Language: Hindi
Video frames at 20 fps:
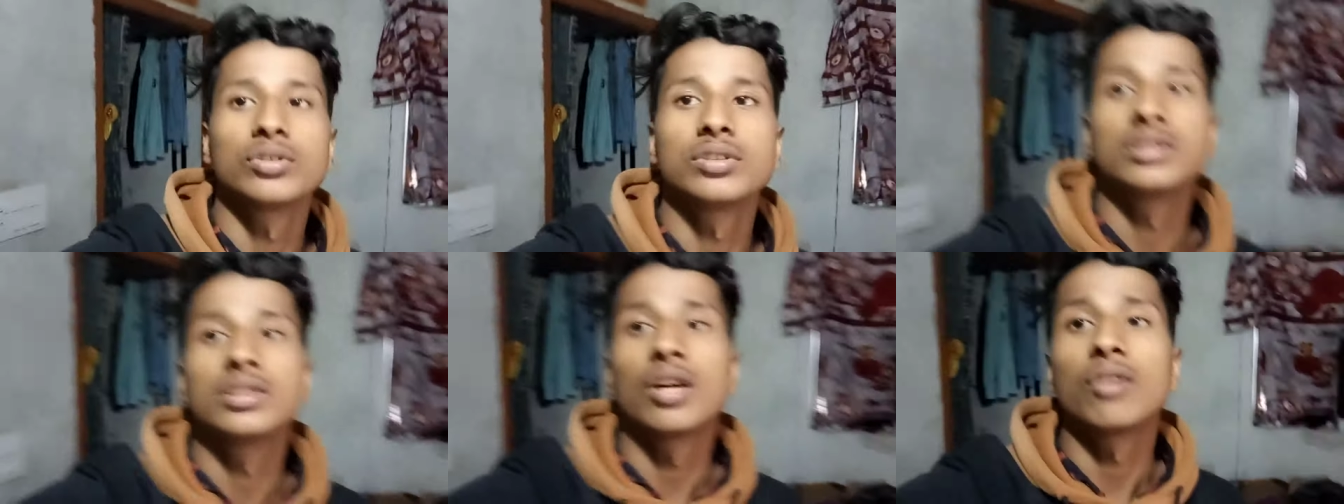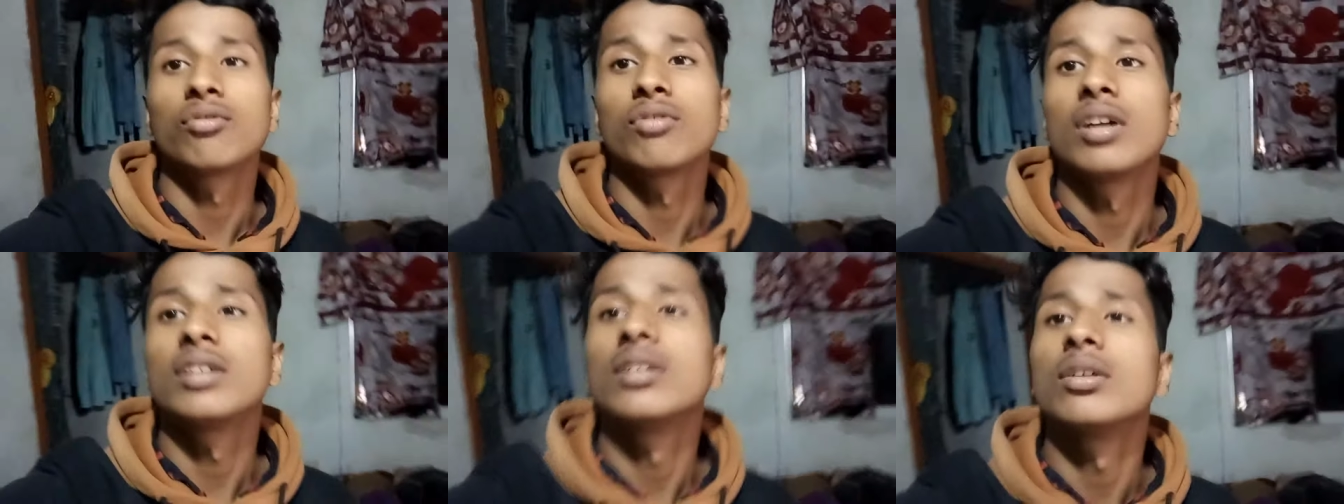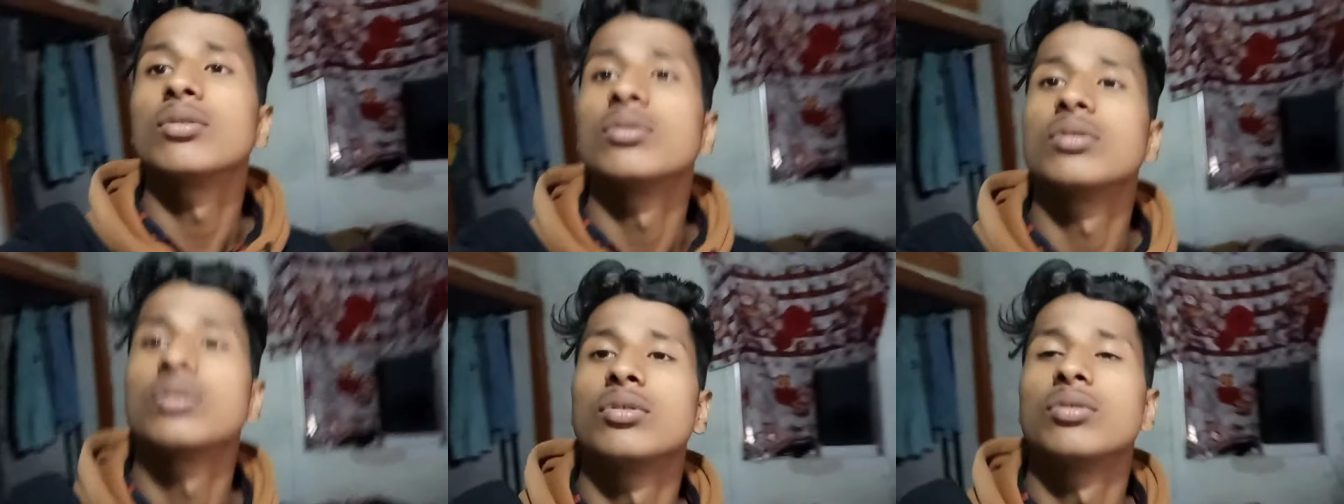ट्यूशन जाऊँ ना
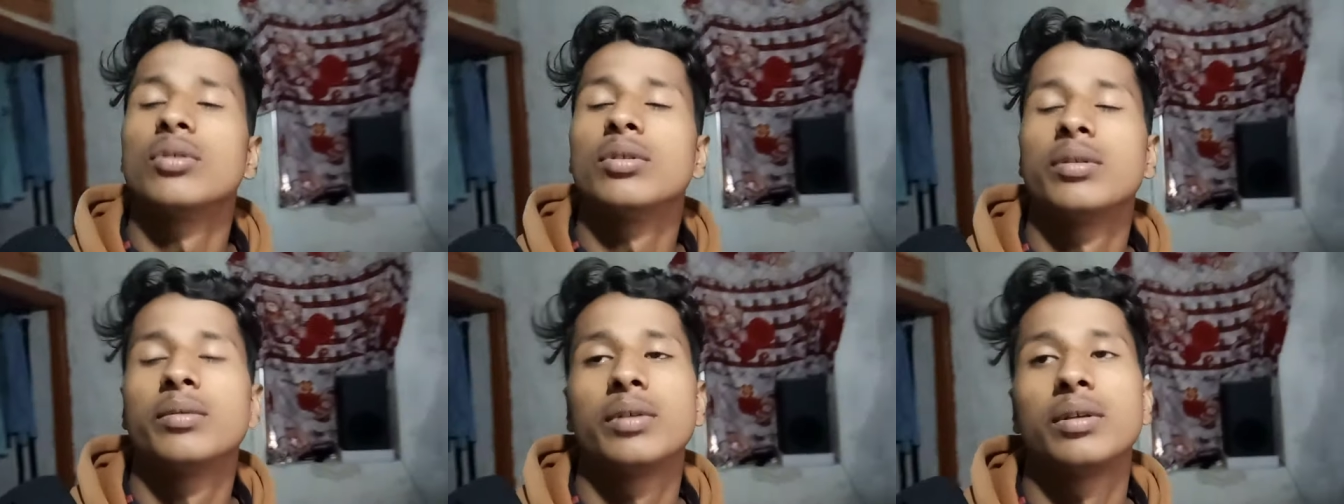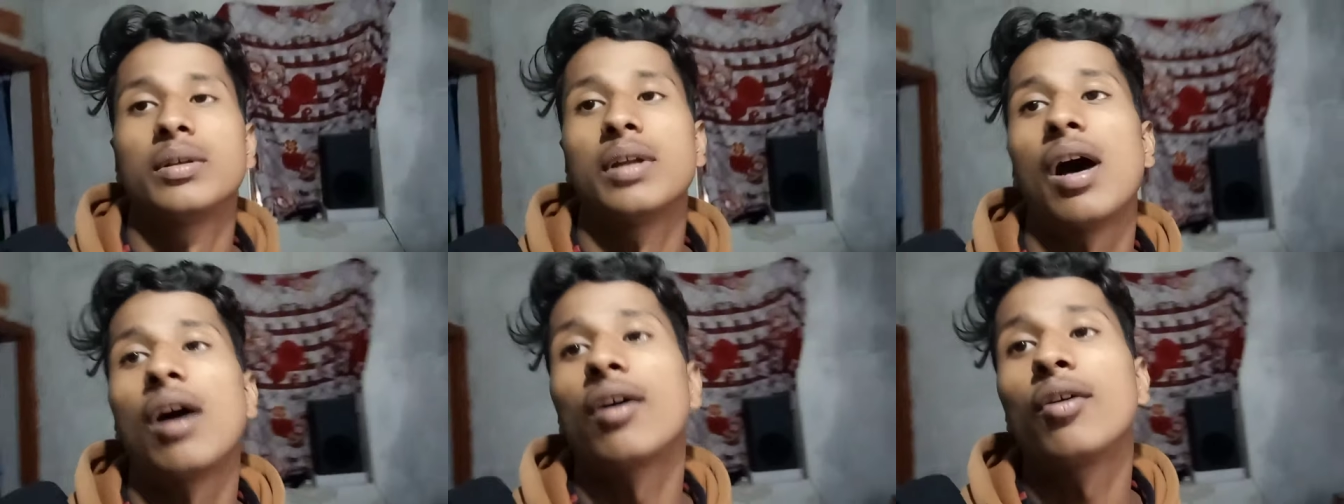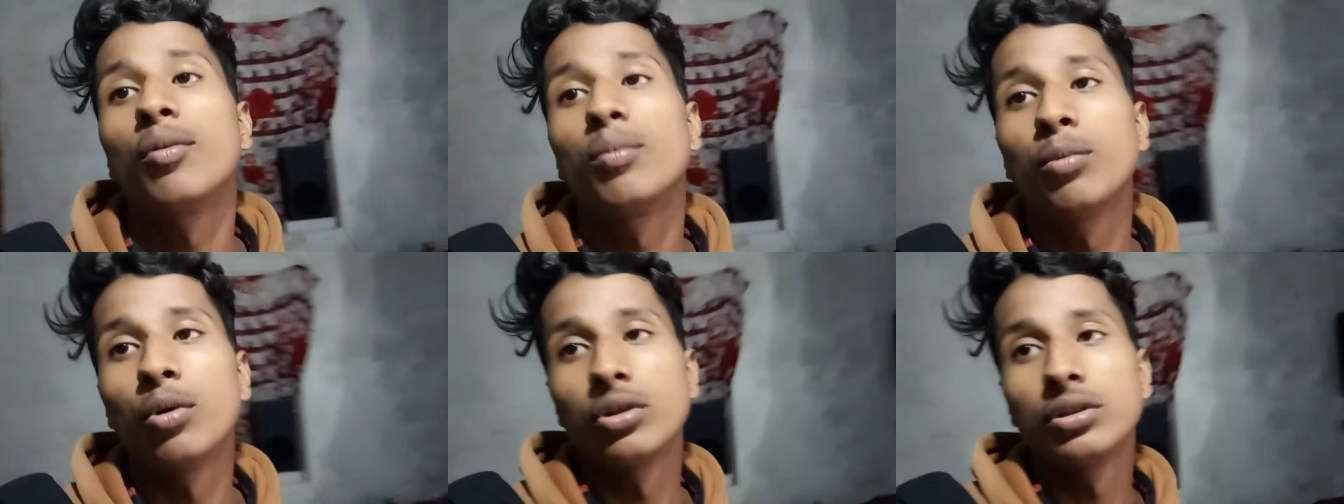जाऊँ क्योंकि
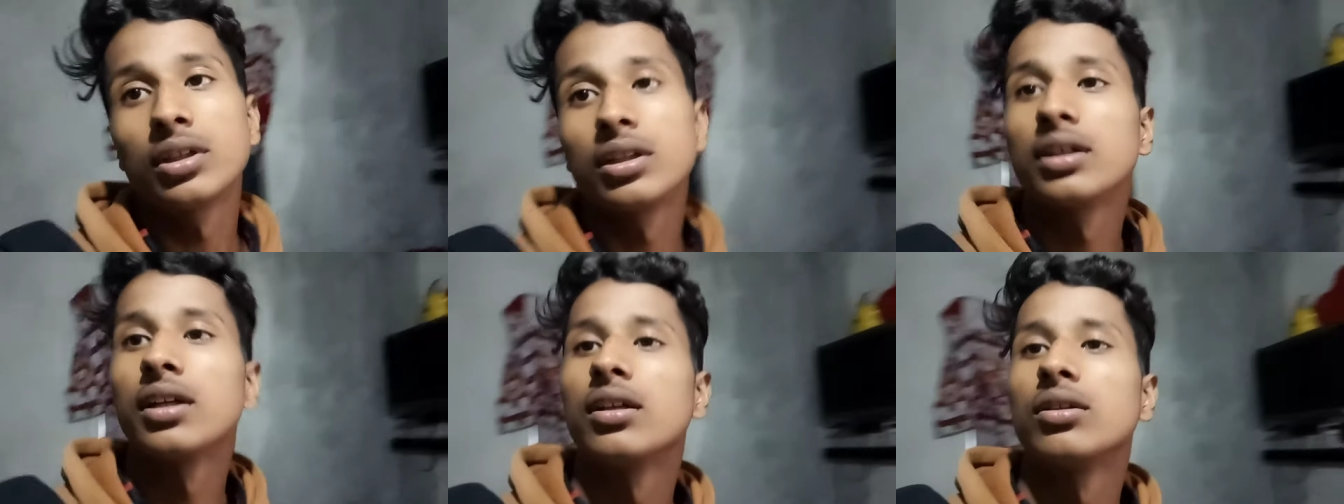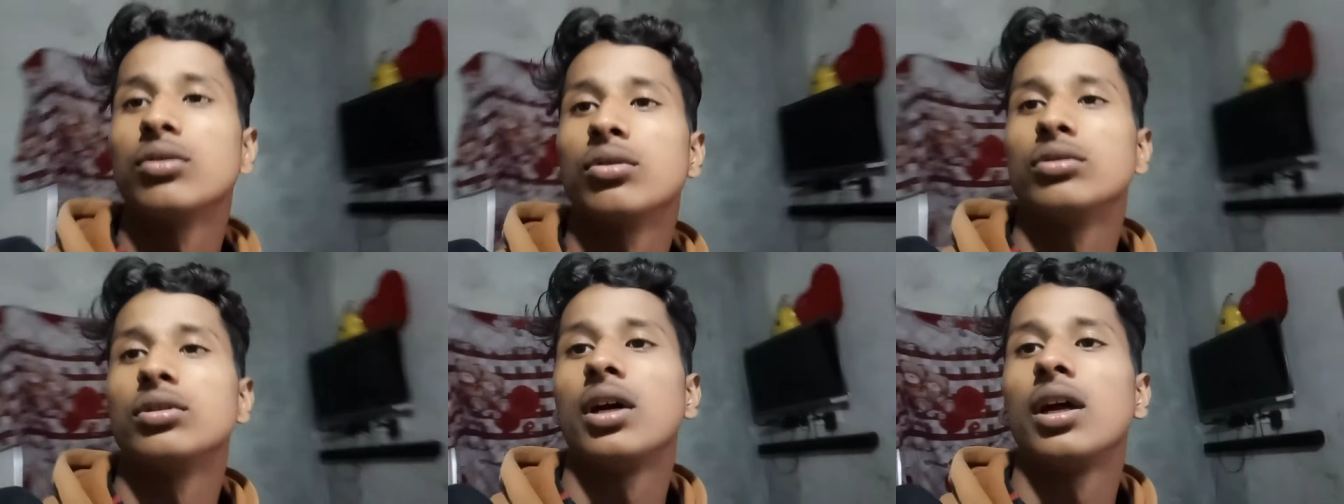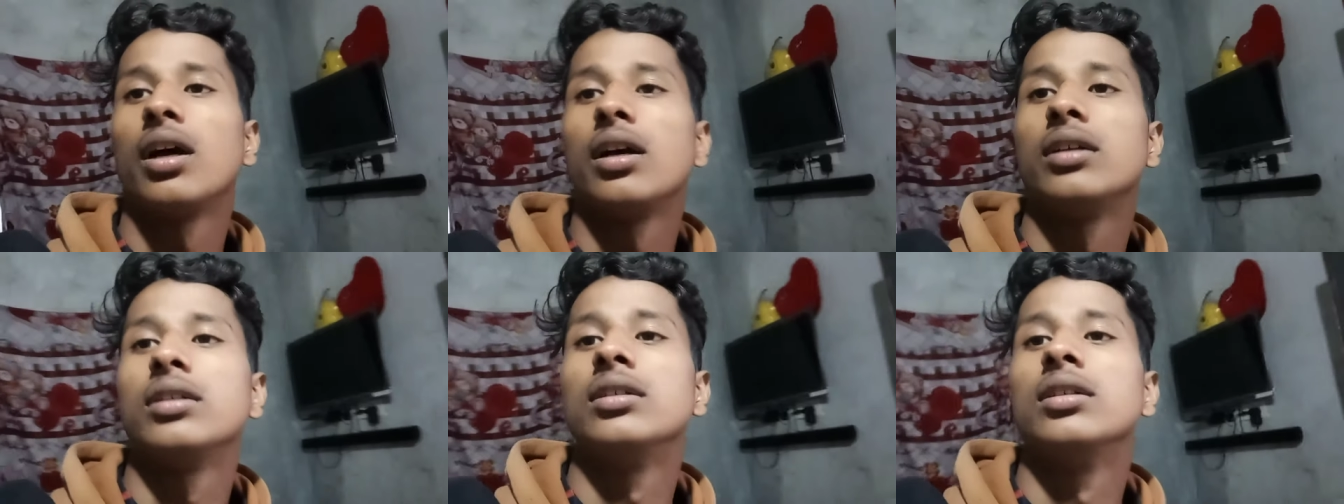टांगों में बहुत ज़्यादा डर
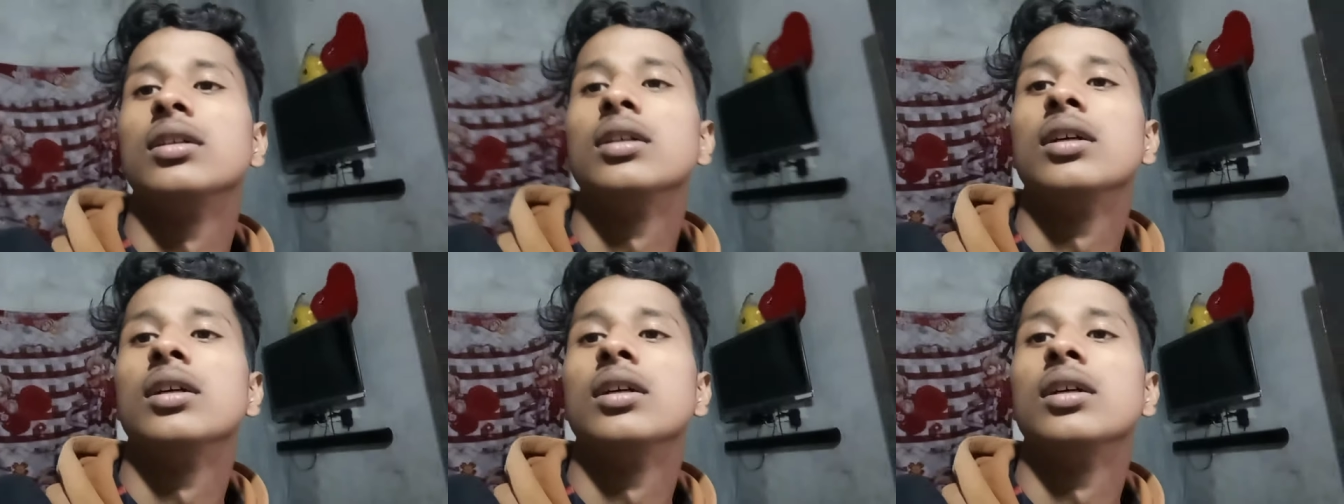होता है